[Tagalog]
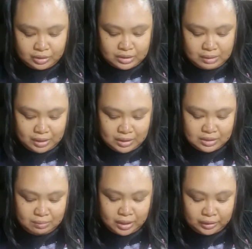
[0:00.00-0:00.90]
Sabi
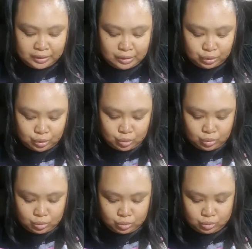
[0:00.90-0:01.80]
kasi maganda daw
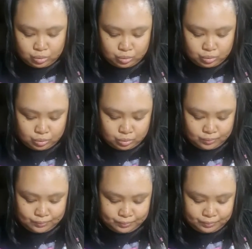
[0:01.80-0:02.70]
to
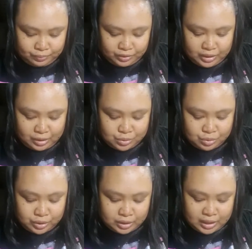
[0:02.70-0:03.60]
kaya
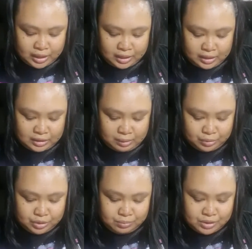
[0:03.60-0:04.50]
gusto ko i-try.
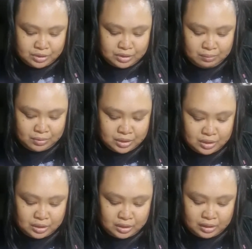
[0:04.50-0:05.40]
Tapos may isang sinasabi
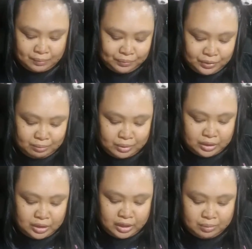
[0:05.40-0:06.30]
sila na pag
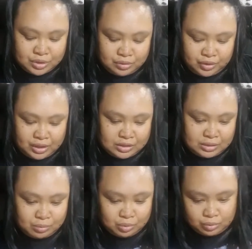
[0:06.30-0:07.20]
nilagay mo sa
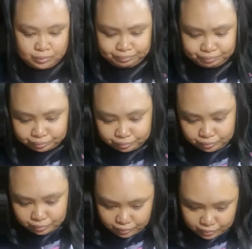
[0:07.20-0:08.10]
face mo,
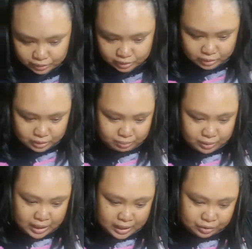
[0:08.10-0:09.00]

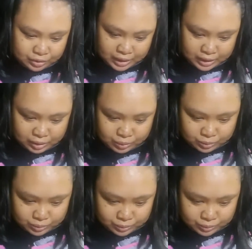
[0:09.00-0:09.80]
mag-aano daw.